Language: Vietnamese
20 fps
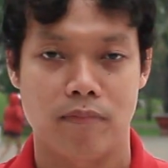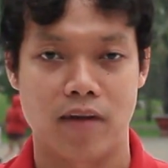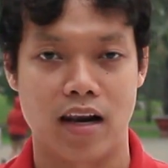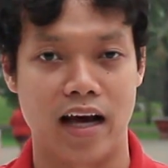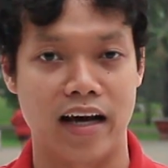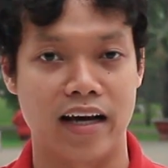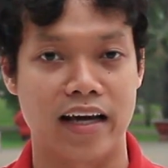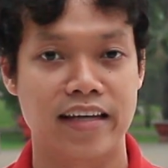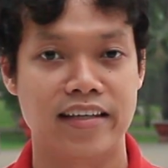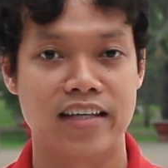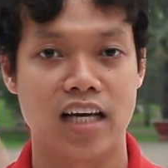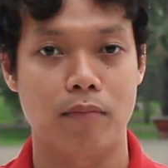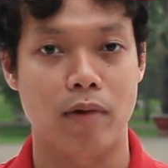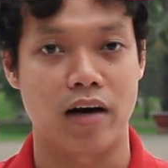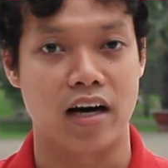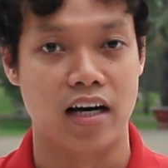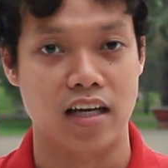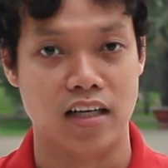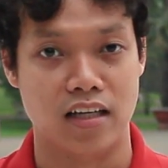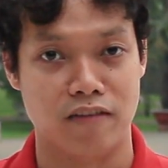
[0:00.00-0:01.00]
là ghi nhớ
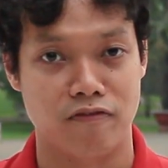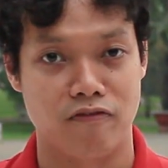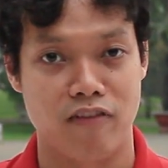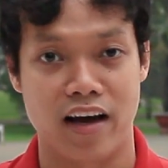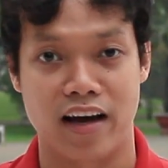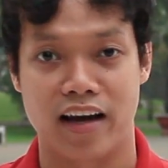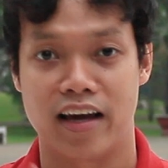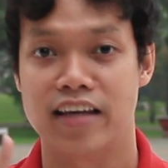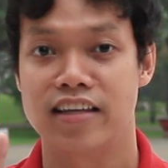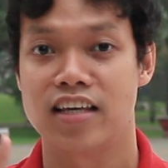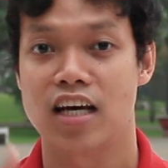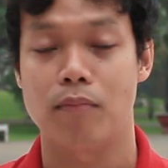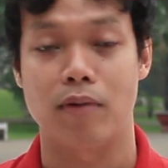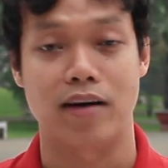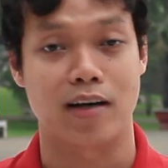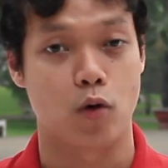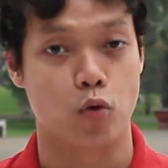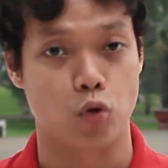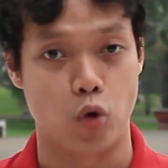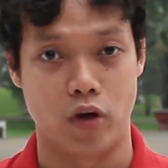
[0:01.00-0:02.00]
bằng hình và ghi nhớ
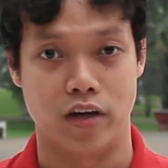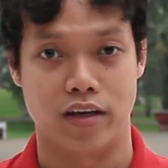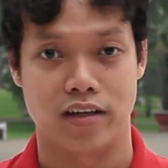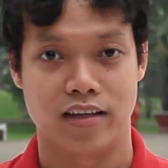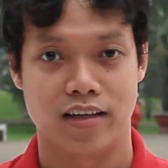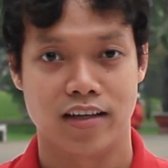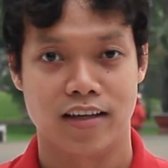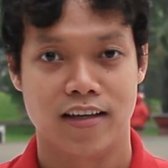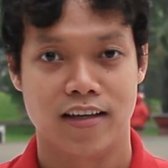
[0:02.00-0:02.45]
bằng câu chuyện.